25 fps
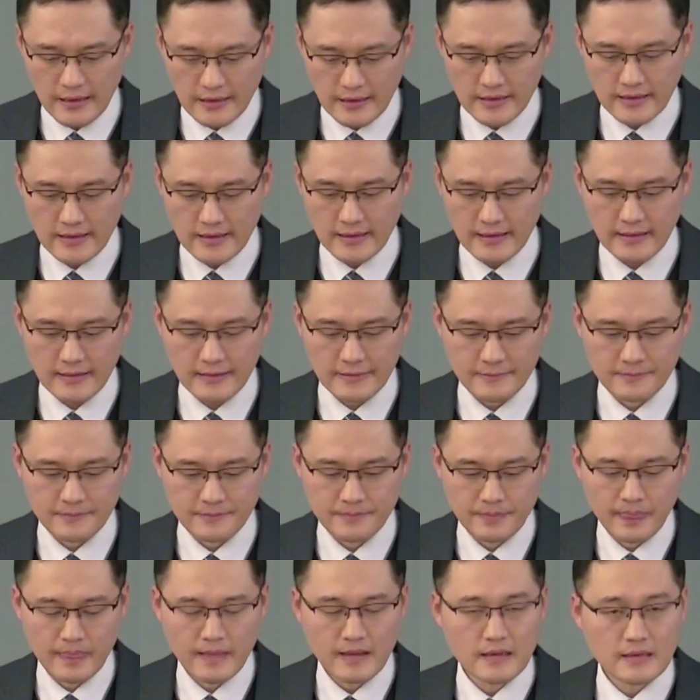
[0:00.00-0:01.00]
행위가
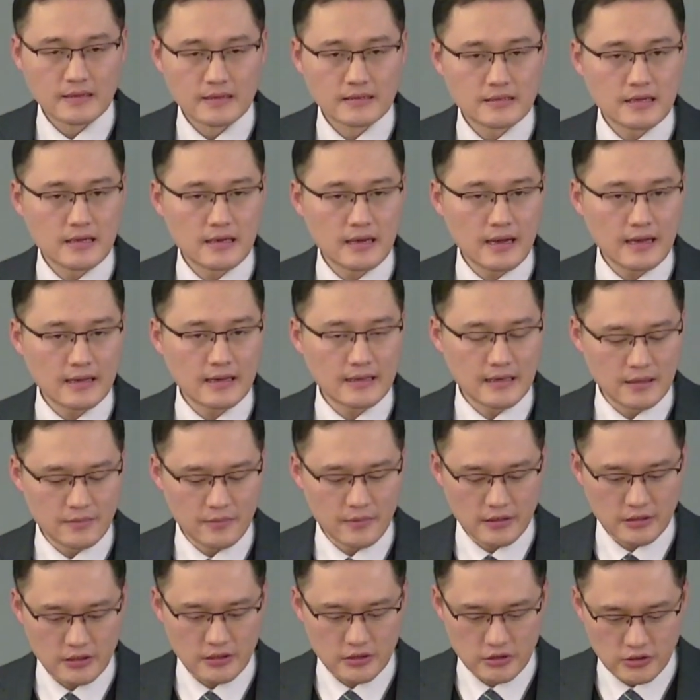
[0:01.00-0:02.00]
이제
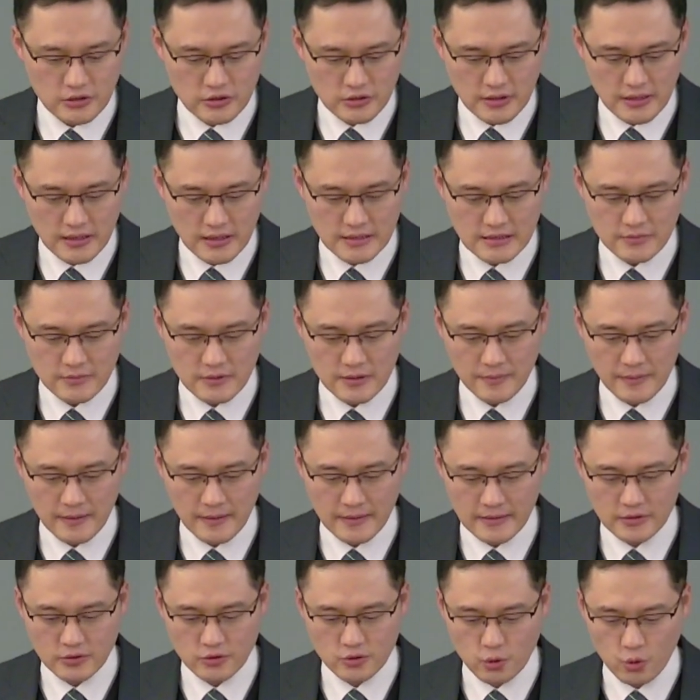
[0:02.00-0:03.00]
하나님의 극률하심을
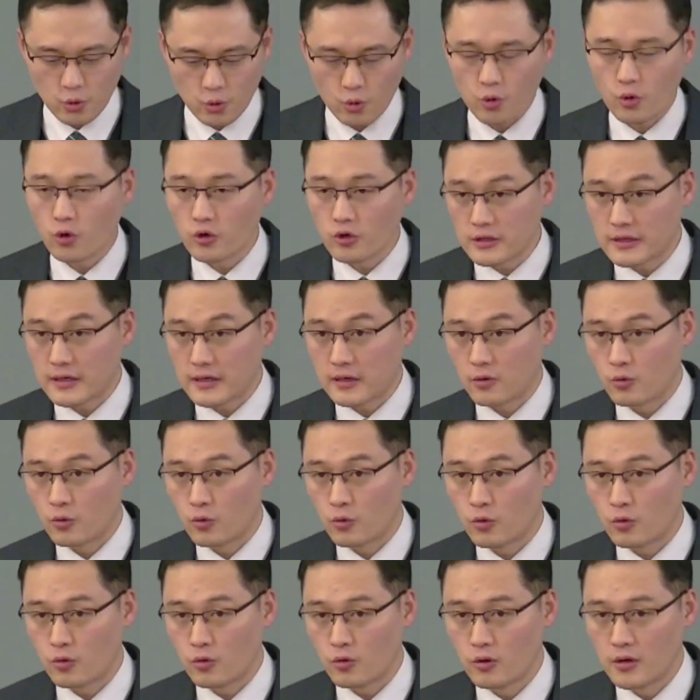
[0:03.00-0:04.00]
받는
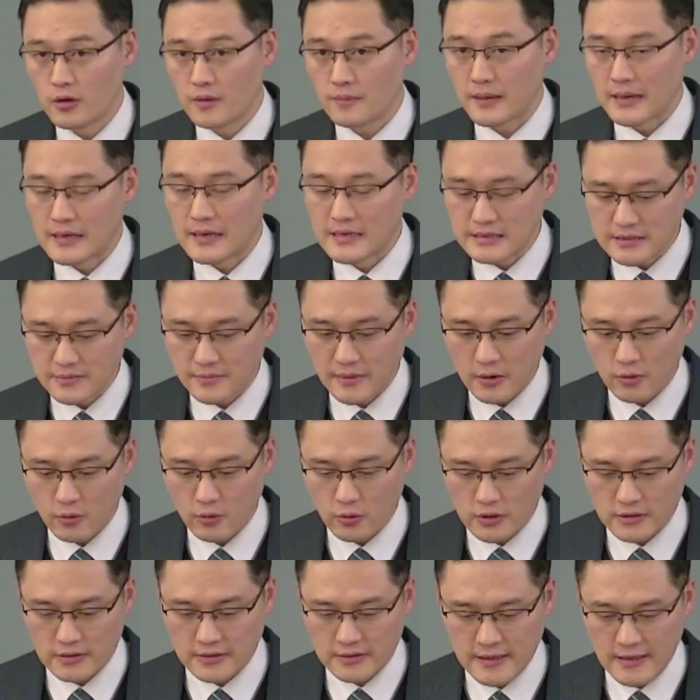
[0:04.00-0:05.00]
조건이라고 말씀하고
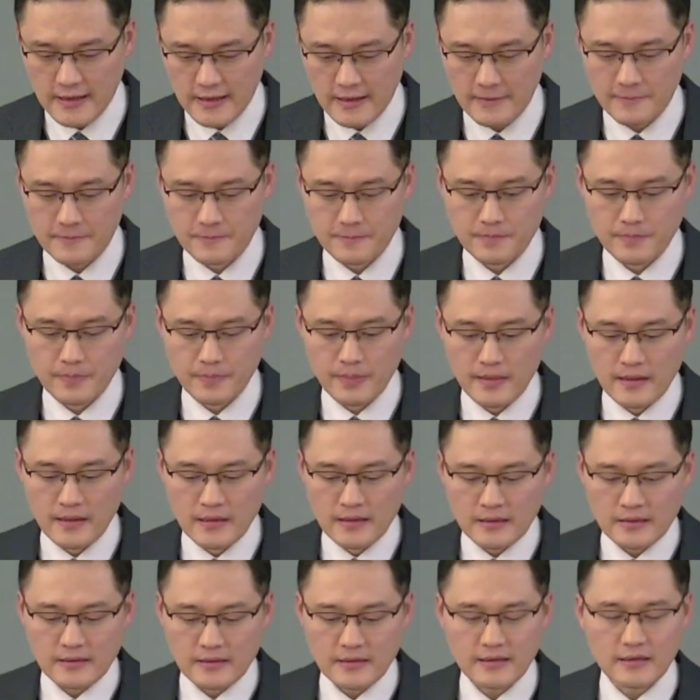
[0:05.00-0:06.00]
있는데
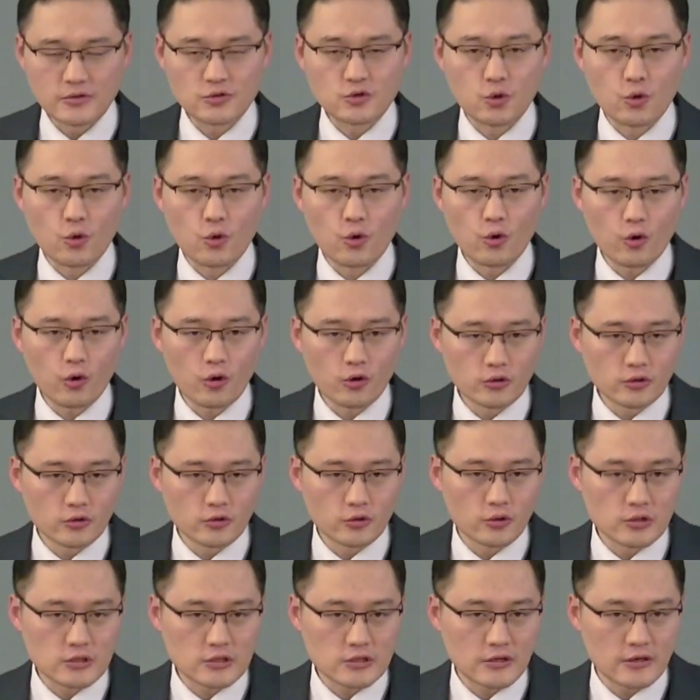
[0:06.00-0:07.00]
그러나
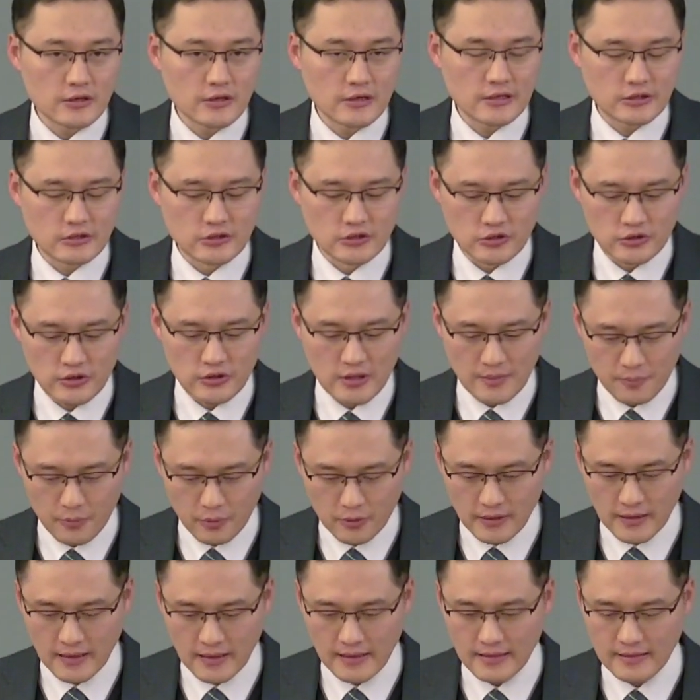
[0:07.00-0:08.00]
조건으로서의
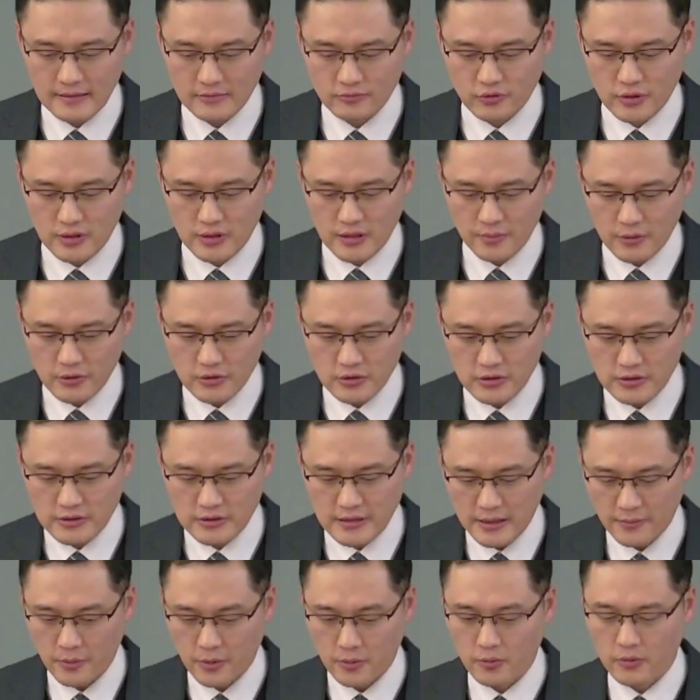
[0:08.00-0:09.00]
극률함보다 우리가 먼저
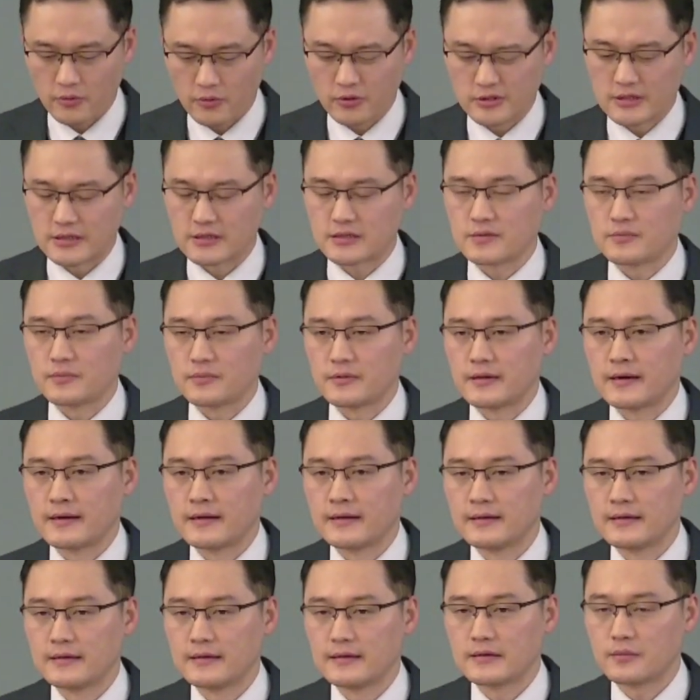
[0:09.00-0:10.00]
살펴볼 것이 있습니다.
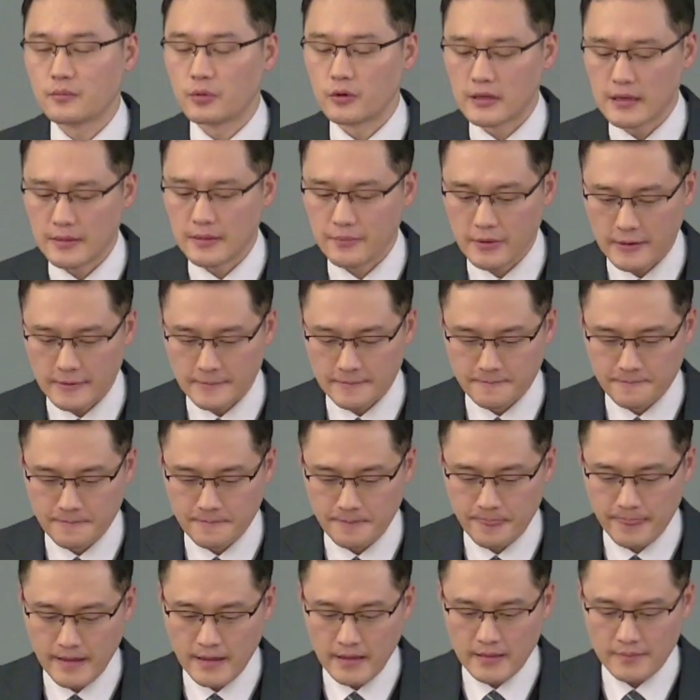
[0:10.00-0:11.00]
뭐냐면
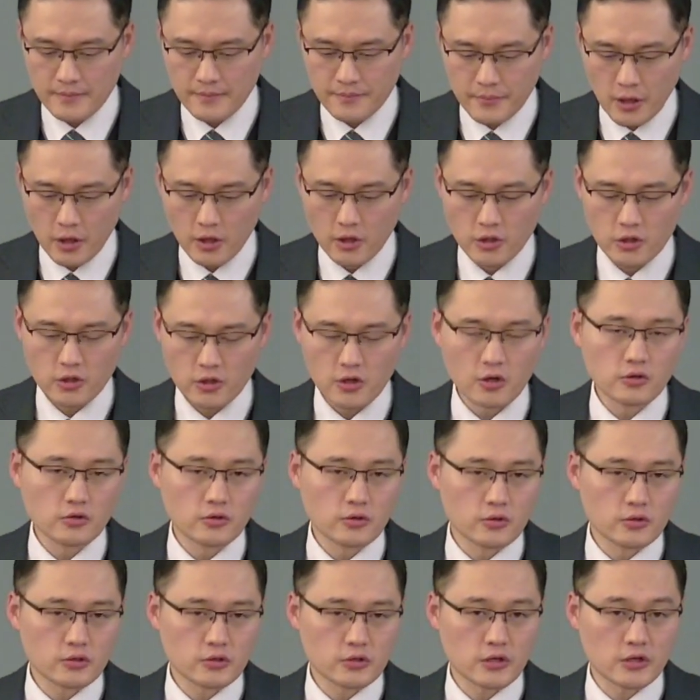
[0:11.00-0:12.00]

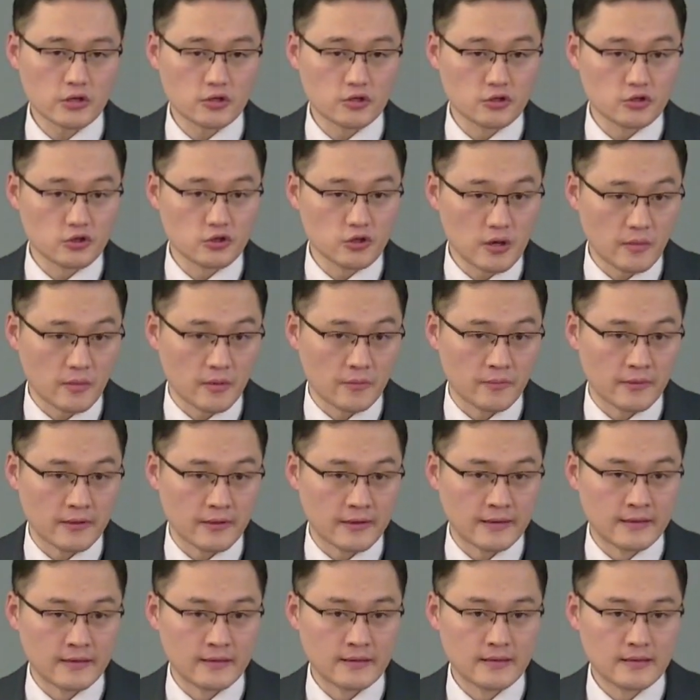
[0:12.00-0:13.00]
명령으로서의
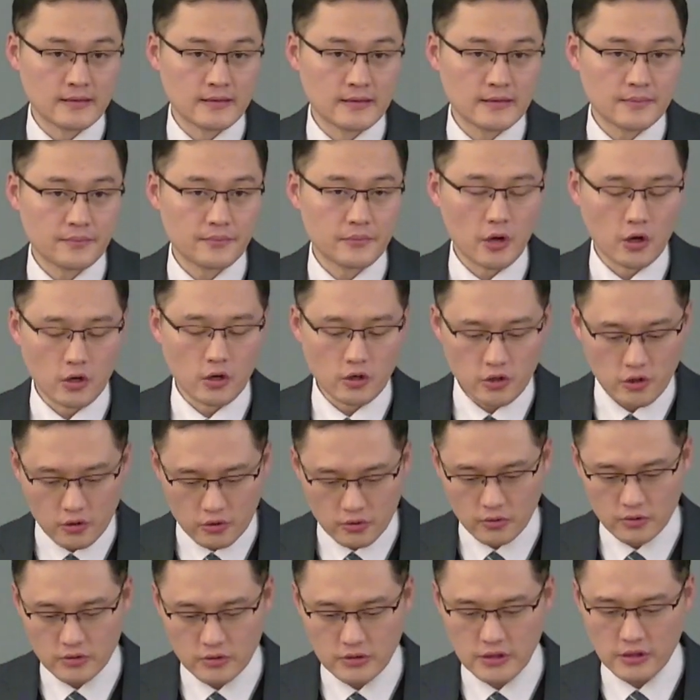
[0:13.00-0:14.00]
극률함입니다.
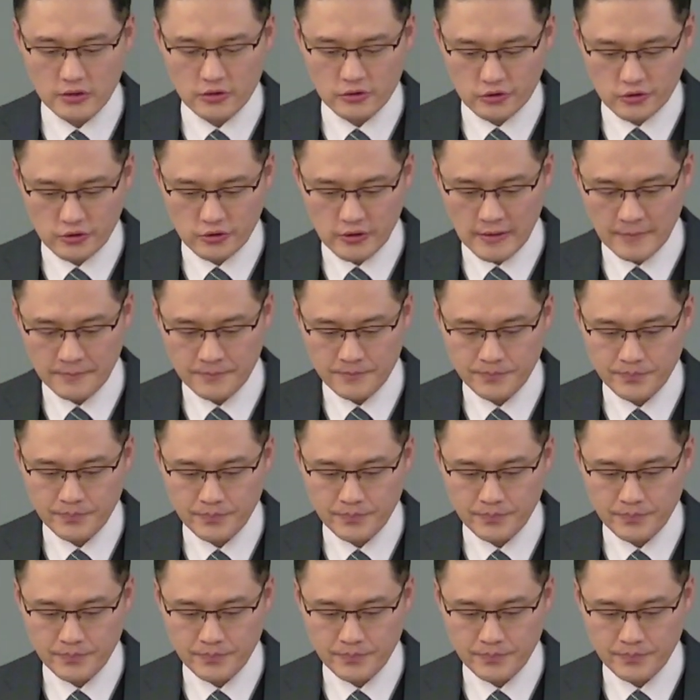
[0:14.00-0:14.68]
명령으로서의 극률함.